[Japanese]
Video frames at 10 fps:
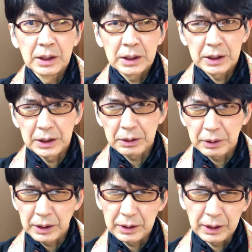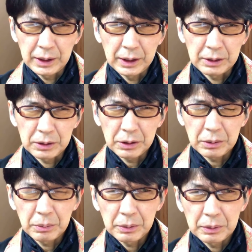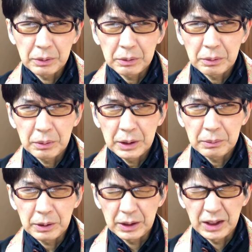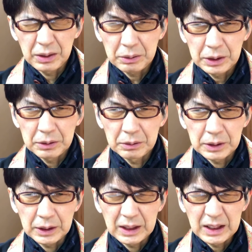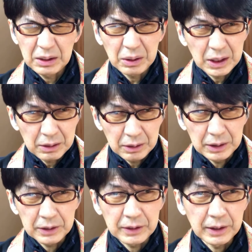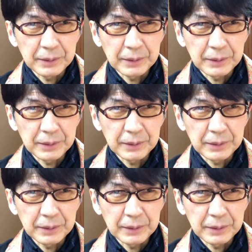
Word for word: 聞いてくれはったらちょっと録音レベルが非常に低くて聞き取りにくいんです。